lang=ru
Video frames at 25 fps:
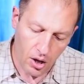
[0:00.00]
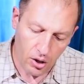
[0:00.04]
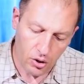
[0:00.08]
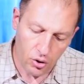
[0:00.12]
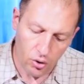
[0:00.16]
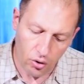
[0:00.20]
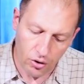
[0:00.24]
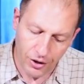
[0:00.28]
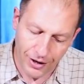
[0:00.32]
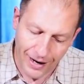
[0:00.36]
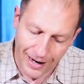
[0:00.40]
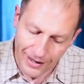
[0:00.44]

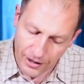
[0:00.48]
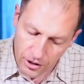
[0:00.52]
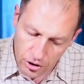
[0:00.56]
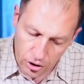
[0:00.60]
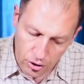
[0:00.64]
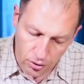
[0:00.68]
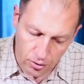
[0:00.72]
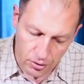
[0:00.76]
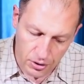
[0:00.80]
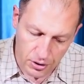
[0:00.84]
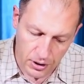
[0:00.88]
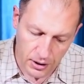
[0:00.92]
до крайне
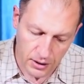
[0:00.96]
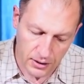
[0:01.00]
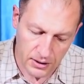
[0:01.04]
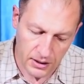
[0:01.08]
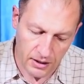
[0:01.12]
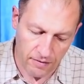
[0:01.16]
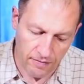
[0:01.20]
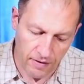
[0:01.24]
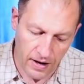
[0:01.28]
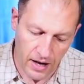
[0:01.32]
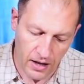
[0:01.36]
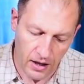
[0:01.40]
жестких
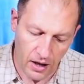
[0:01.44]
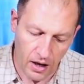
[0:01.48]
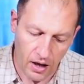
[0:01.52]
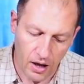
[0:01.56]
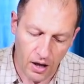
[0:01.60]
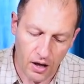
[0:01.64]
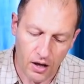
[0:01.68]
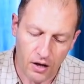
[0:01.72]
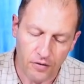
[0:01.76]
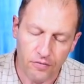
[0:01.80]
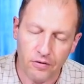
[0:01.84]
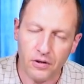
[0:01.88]
заявлений
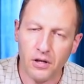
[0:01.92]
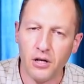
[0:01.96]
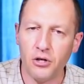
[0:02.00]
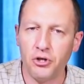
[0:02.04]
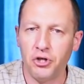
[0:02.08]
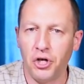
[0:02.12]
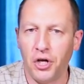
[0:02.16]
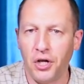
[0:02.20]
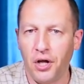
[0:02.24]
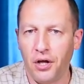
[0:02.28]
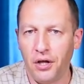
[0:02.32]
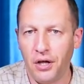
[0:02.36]
в
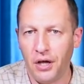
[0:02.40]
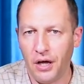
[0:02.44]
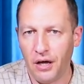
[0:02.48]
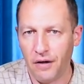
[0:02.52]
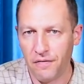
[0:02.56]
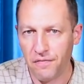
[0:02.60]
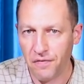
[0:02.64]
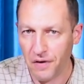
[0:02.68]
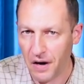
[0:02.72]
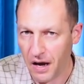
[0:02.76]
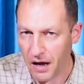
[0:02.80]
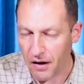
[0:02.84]
отношении
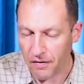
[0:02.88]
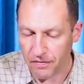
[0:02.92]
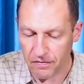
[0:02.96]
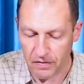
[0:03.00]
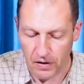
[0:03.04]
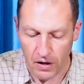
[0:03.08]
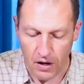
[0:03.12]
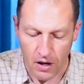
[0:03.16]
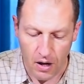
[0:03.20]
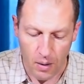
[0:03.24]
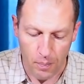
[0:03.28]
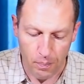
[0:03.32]
неевреев,
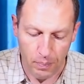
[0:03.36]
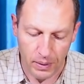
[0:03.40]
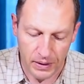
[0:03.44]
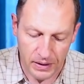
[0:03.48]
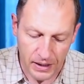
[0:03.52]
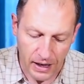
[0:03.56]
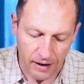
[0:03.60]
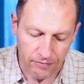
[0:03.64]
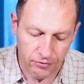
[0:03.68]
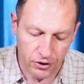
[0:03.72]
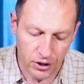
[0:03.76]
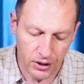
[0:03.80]

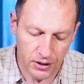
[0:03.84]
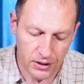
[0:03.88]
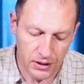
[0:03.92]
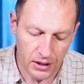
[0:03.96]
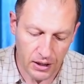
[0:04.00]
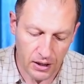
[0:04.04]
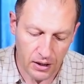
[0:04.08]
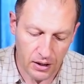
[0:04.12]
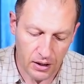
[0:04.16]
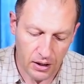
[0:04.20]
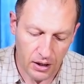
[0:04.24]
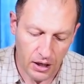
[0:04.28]

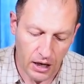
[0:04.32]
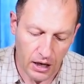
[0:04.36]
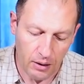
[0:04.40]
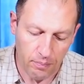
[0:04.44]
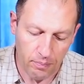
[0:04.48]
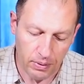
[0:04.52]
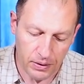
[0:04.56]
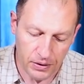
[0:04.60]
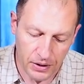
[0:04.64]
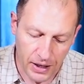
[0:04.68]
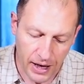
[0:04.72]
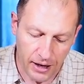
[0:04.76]
пытавшихся или
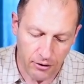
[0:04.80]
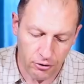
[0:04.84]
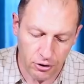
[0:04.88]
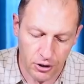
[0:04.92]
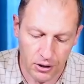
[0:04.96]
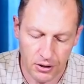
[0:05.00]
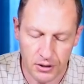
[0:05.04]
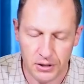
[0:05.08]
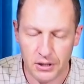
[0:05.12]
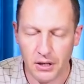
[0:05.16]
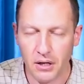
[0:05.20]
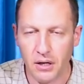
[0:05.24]

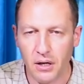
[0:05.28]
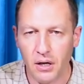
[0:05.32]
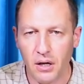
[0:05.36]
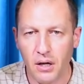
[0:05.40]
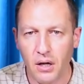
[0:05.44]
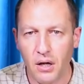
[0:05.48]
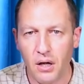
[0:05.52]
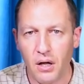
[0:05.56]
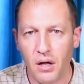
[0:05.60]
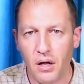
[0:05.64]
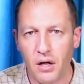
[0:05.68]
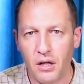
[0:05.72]
пытающихся,
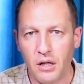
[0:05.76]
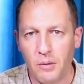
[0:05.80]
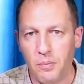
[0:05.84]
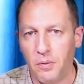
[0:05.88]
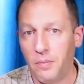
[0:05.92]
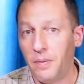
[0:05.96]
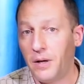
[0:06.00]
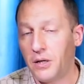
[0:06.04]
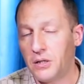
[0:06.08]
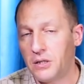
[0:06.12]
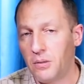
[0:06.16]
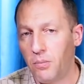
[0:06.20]

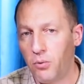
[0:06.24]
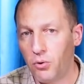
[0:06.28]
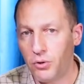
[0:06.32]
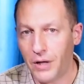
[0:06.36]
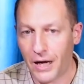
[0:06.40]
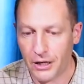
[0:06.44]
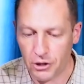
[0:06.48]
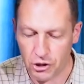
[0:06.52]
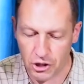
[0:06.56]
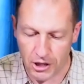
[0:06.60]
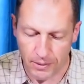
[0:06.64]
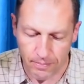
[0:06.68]
например,
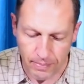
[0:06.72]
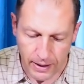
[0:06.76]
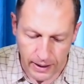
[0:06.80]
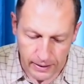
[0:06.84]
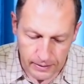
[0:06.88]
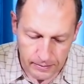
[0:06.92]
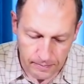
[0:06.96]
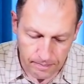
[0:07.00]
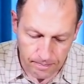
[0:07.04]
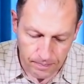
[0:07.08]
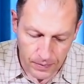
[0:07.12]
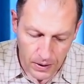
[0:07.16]
соблюдать
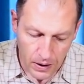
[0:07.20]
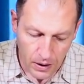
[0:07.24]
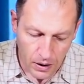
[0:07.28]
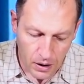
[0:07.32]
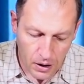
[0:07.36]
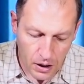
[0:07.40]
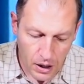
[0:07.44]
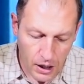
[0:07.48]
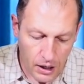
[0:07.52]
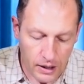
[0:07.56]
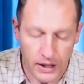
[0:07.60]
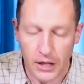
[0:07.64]
шаббат
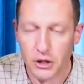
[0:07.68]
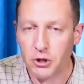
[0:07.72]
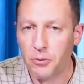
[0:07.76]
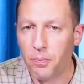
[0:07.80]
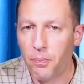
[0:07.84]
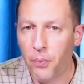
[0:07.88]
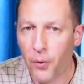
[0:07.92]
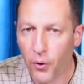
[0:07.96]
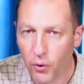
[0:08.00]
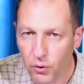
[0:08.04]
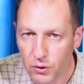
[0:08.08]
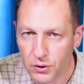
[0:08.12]
или даже
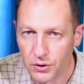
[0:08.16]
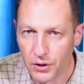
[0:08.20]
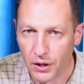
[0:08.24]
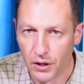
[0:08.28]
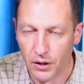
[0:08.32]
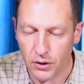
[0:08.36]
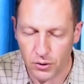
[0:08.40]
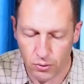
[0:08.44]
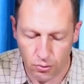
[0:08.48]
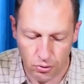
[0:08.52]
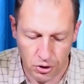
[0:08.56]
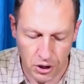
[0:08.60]
просто
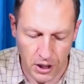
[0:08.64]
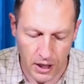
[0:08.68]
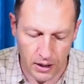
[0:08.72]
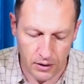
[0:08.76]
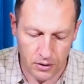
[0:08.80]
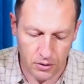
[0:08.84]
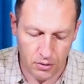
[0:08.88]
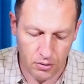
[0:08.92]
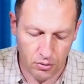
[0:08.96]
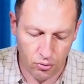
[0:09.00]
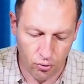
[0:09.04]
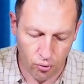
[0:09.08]

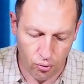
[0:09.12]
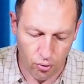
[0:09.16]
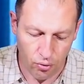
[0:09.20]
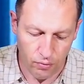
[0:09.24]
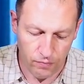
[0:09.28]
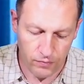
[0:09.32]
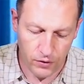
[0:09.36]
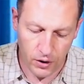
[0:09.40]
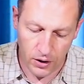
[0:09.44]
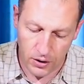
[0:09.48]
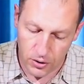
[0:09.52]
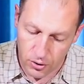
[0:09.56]
изучать Тору.
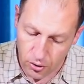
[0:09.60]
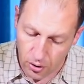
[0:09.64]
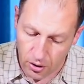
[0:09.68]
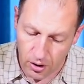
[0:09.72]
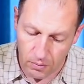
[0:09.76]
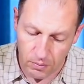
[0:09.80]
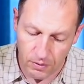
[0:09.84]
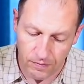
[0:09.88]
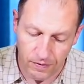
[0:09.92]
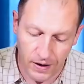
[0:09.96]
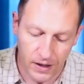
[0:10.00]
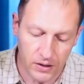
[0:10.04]
В
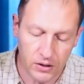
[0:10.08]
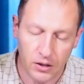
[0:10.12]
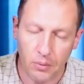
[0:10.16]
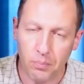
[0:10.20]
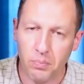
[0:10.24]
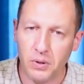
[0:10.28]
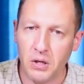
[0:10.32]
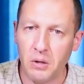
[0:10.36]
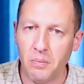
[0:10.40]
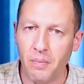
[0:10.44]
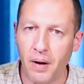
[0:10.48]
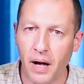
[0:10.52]
традиционном еврейском
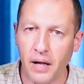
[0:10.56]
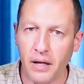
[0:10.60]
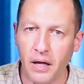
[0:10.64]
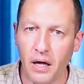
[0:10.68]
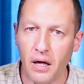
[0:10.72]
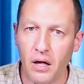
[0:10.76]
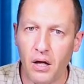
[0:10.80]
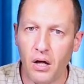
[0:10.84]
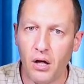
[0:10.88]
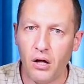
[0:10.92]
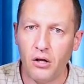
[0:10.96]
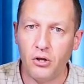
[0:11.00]

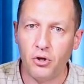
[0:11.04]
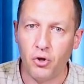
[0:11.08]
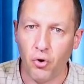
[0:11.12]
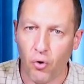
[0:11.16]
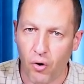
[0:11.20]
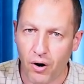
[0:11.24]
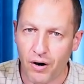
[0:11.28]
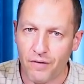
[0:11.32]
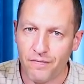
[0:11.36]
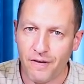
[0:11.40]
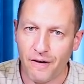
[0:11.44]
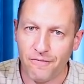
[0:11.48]
понимании
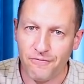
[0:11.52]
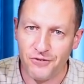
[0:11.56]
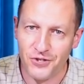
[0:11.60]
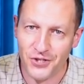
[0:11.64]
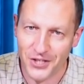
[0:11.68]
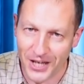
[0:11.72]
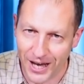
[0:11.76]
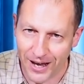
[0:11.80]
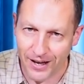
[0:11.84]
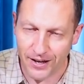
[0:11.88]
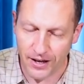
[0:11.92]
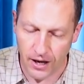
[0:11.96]
Тора во
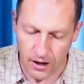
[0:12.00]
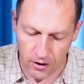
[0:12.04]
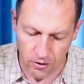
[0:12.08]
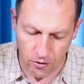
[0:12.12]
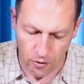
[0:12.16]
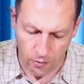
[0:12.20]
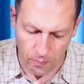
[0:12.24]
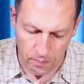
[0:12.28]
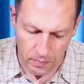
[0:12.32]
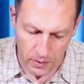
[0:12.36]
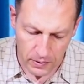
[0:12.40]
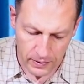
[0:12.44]
всей
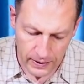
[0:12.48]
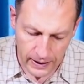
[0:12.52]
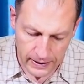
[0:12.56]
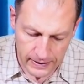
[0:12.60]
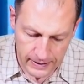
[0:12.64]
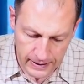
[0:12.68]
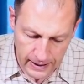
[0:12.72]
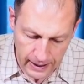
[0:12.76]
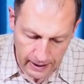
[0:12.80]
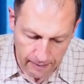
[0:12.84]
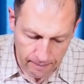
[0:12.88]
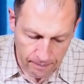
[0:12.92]
ее
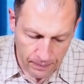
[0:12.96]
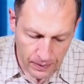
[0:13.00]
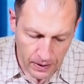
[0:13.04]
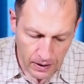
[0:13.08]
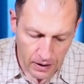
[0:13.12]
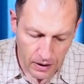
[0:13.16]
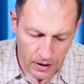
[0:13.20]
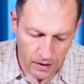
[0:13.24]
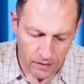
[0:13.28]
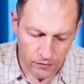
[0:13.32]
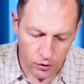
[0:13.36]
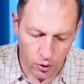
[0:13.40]
полноте,
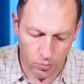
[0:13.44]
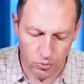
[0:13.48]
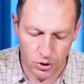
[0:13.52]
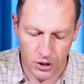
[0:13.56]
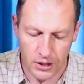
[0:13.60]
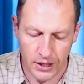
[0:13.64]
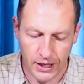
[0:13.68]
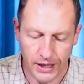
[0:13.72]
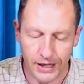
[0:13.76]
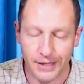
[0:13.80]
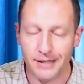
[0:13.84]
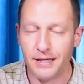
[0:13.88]
в том
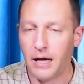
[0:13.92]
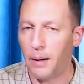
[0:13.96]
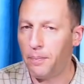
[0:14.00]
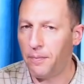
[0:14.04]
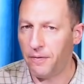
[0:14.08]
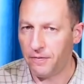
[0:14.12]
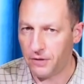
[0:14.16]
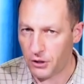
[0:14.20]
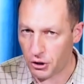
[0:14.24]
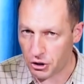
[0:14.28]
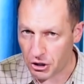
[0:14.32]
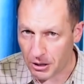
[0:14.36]
числе и
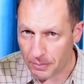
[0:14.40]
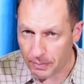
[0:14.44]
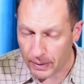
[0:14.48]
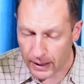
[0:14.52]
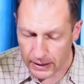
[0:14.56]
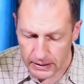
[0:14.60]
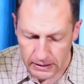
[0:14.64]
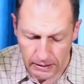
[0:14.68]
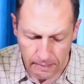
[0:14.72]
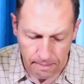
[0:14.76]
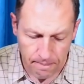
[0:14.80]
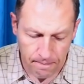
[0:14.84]
заповедь о
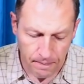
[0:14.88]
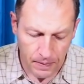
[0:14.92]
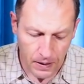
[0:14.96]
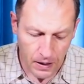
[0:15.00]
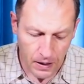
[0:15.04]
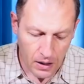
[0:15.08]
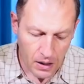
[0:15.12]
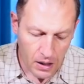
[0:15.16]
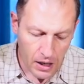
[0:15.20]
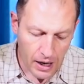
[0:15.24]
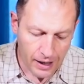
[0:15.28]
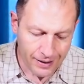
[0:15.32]
шаббате,
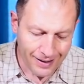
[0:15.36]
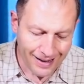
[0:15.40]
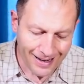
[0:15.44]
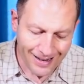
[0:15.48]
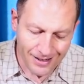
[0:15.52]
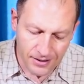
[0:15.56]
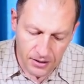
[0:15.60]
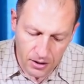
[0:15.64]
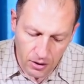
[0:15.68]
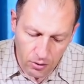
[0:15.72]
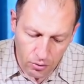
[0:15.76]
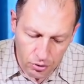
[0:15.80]
это
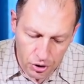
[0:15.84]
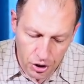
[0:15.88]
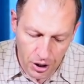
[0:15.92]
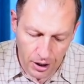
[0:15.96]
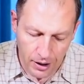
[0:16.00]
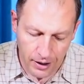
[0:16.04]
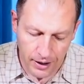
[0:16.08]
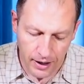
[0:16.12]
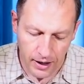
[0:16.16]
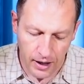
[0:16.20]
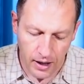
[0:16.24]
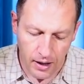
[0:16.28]

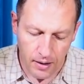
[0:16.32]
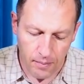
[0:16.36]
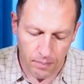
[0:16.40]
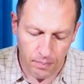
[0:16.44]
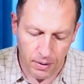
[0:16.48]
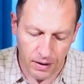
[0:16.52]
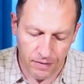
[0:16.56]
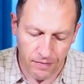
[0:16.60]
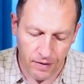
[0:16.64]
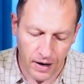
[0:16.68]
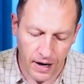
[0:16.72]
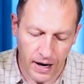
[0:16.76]
исключительные
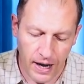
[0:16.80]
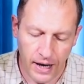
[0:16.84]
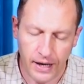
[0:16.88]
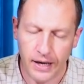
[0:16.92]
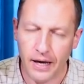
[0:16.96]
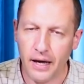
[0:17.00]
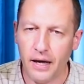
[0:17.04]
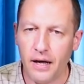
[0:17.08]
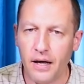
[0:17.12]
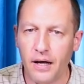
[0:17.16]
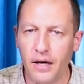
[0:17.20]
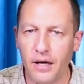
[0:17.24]

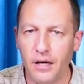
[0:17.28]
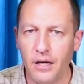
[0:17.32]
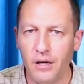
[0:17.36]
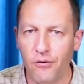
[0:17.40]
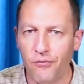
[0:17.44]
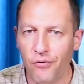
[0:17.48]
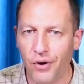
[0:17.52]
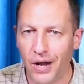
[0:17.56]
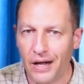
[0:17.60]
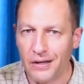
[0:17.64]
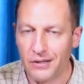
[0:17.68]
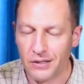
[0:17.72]
привилегии
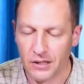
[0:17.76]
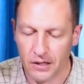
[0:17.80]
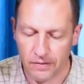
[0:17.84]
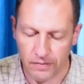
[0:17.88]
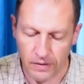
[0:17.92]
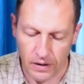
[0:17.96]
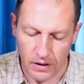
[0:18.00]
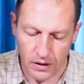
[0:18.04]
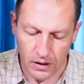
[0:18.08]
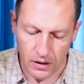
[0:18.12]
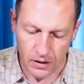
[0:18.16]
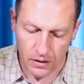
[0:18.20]

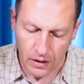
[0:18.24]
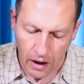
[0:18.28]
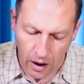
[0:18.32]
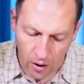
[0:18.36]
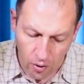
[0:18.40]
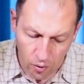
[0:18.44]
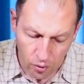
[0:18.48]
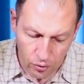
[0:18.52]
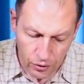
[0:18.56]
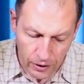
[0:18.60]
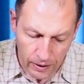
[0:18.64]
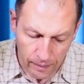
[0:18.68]
еврейского
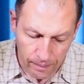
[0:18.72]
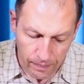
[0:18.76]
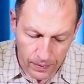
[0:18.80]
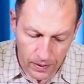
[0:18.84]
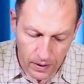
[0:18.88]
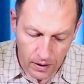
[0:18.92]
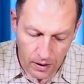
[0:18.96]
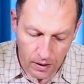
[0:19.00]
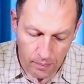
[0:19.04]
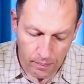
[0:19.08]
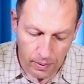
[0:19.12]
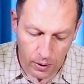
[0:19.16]
народа,
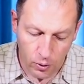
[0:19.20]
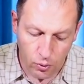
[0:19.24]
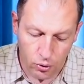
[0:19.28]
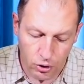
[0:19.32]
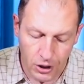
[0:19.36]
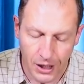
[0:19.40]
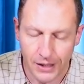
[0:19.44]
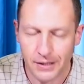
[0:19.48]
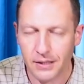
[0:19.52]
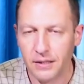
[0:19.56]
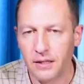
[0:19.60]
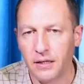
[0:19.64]

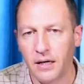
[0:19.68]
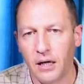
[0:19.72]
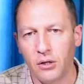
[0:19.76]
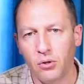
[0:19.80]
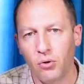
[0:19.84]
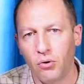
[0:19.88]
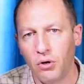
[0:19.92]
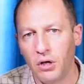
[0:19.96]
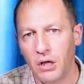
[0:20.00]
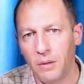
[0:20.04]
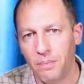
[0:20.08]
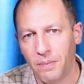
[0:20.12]
покушаться на
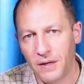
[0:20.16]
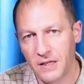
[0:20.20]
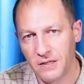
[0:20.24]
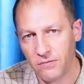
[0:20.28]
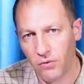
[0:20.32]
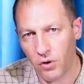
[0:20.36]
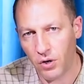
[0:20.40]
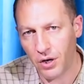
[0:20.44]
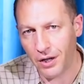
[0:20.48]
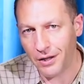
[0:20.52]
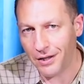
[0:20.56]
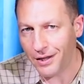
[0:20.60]
которые не
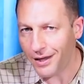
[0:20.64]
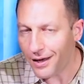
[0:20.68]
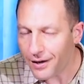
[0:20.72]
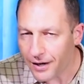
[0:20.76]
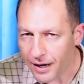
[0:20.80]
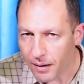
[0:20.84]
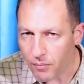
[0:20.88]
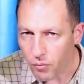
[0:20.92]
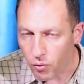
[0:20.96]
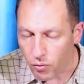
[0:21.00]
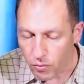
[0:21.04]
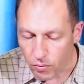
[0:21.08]
позволено
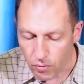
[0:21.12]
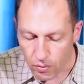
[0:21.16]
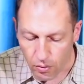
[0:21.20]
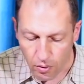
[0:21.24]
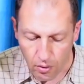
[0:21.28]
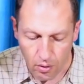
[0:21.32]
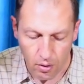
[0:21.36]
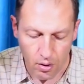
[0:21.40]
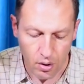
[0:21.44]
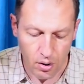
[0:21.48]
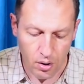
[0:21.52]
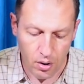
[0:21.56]
никому,
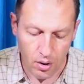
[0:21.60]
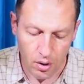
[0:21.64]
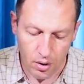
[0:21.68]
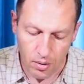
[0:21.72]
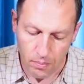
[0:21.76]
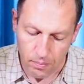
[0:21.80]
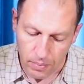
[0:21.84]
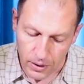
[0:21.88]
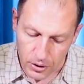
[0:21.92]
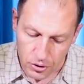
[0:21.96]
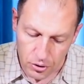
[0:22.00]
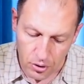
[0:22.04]

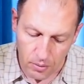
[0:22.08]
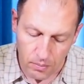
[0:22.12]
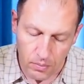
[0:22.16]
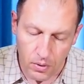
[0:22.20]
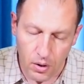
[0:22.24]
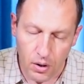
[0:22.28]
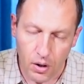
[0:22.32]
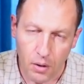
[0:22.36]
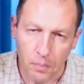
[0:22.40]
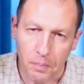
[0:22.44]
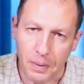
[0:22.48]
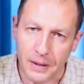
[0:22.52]
причем
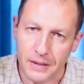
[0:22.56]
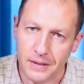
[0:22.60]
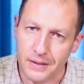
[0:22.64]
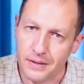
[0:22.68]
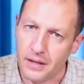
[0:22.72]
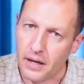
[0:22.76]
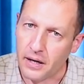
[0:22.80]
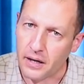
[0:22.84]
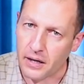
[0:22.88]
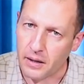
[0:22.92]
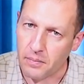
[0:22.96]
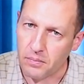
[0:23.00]
под
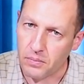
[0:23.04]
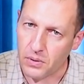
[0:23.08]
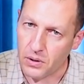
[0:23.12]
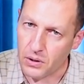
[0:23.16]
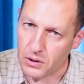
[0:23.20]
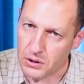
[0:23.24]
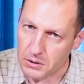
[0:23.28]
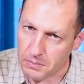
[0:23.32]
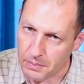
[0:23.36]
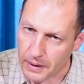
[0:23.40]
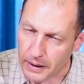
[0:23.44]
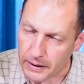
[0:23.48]
страхом
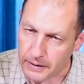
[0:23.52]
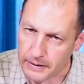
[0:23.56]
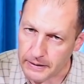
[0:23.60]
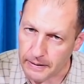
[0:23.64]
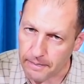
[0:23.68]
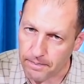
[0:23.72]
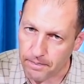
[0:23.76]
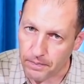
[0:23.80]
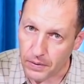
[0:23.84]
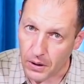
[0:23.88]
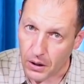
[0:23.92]
смерти.